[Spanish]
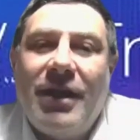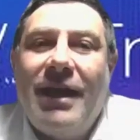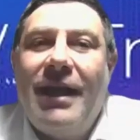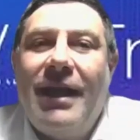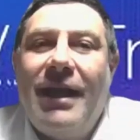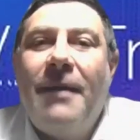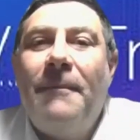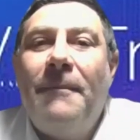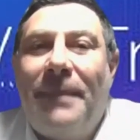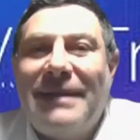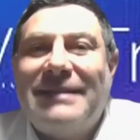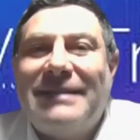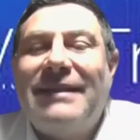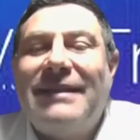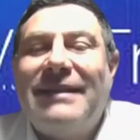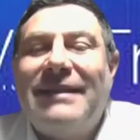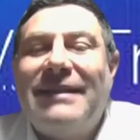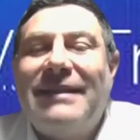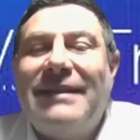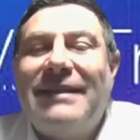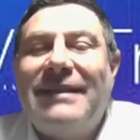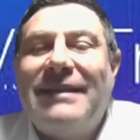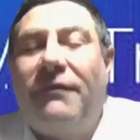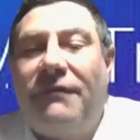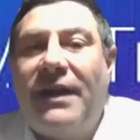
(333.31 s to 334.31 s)
Eh, empresas de la
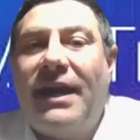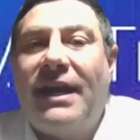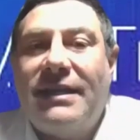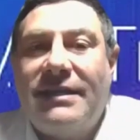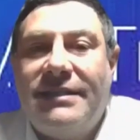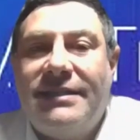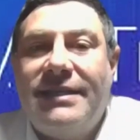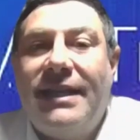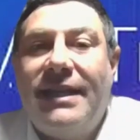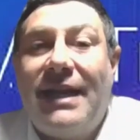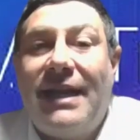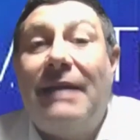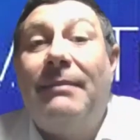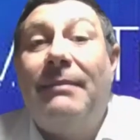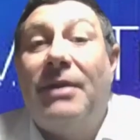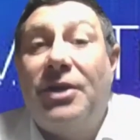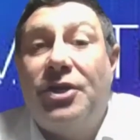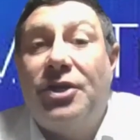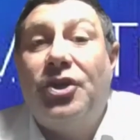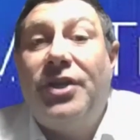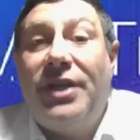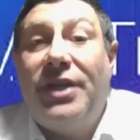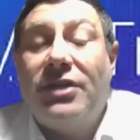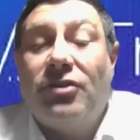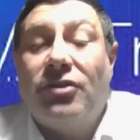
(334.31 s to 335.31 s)
industria financiera, la
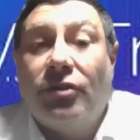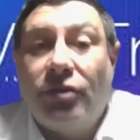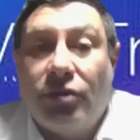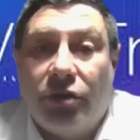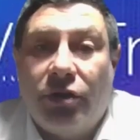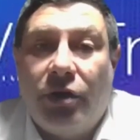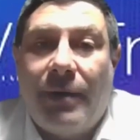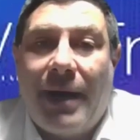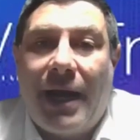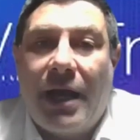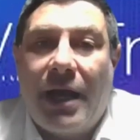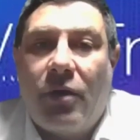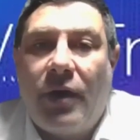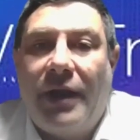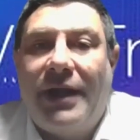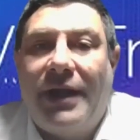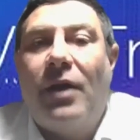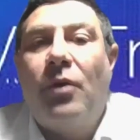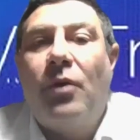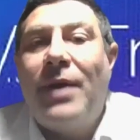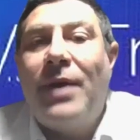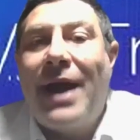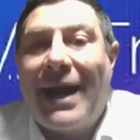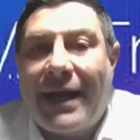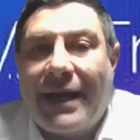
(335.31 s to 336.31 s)
mayoría son todos bancos. Hay
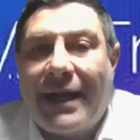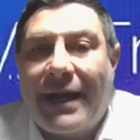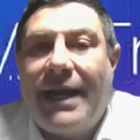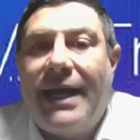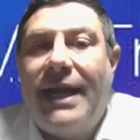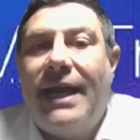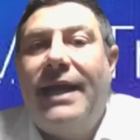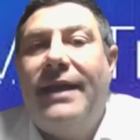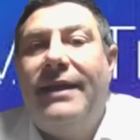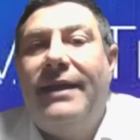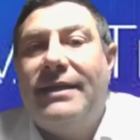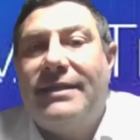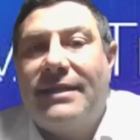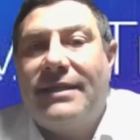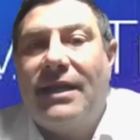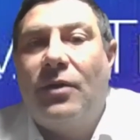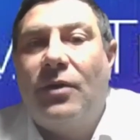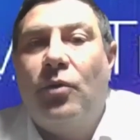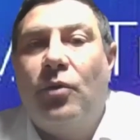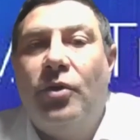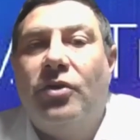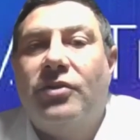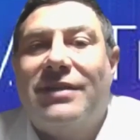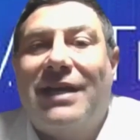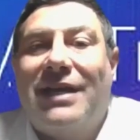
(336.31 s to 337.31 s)
algunas redes,
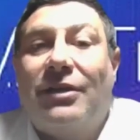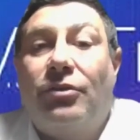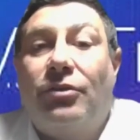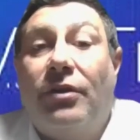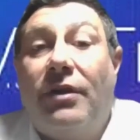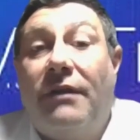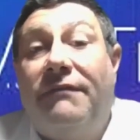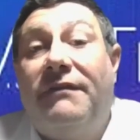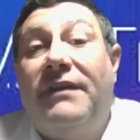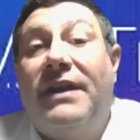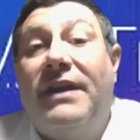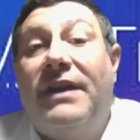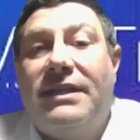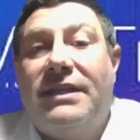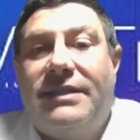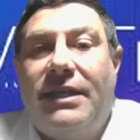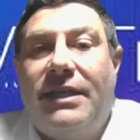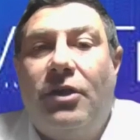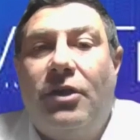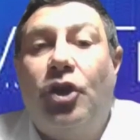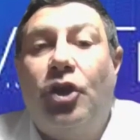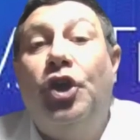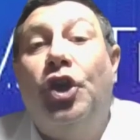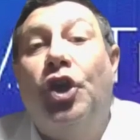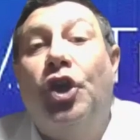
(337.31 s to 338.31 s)
algunos actores
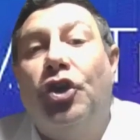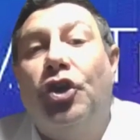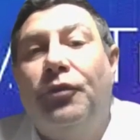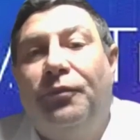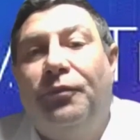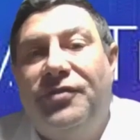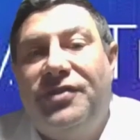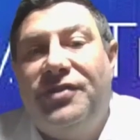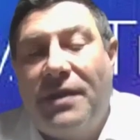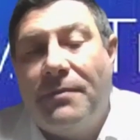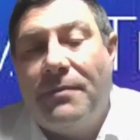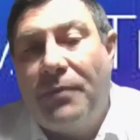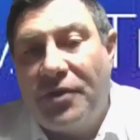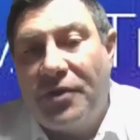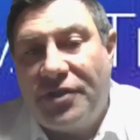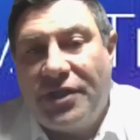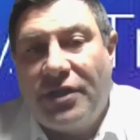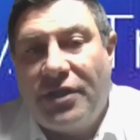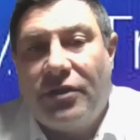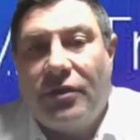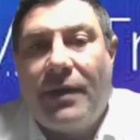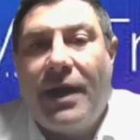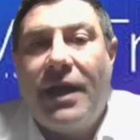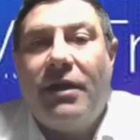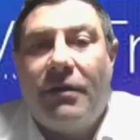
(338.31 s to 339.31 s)
financieros, no
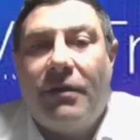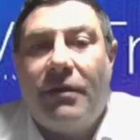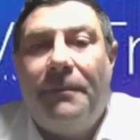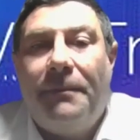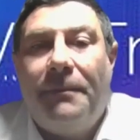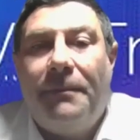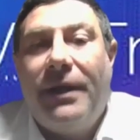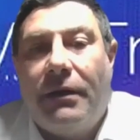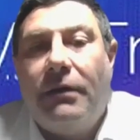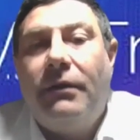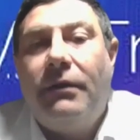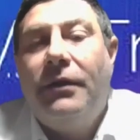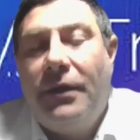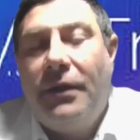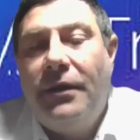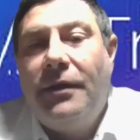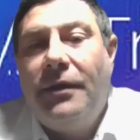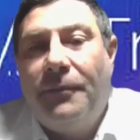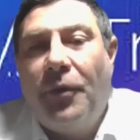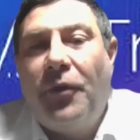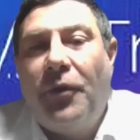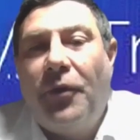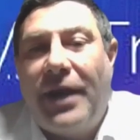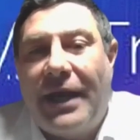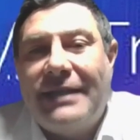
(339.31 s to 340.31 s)
100% bancos, pero
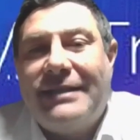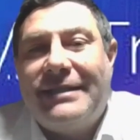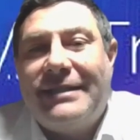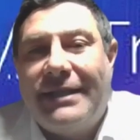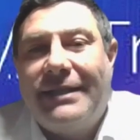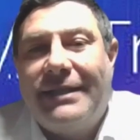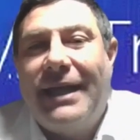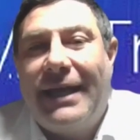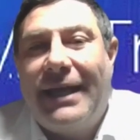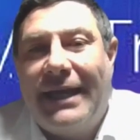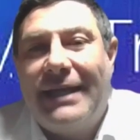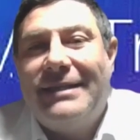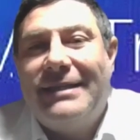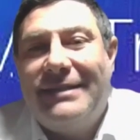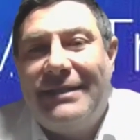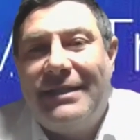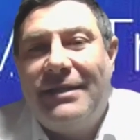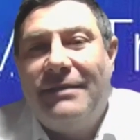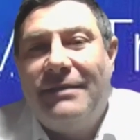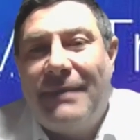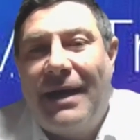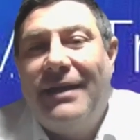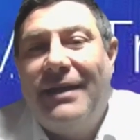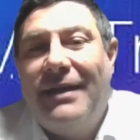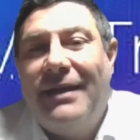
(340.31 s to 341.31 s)
podría decirte que
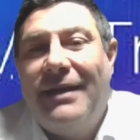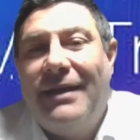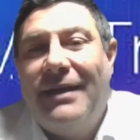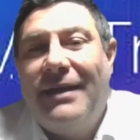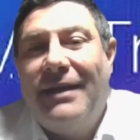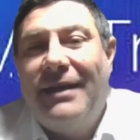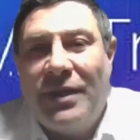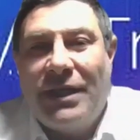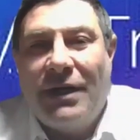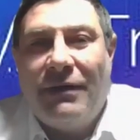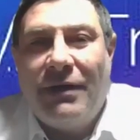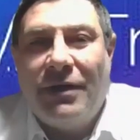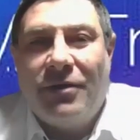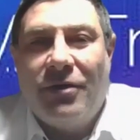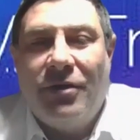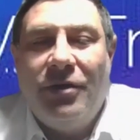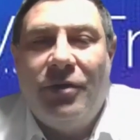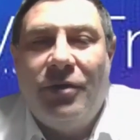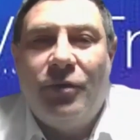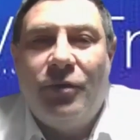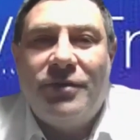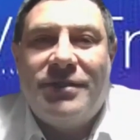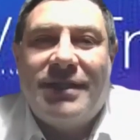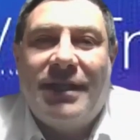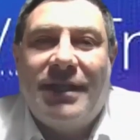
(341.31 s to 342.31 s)
sin más de 50 bancos
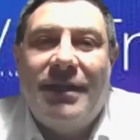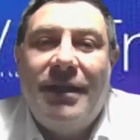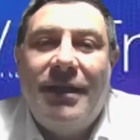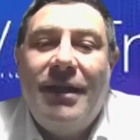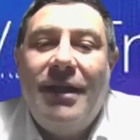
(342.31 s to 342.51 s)
lo usan.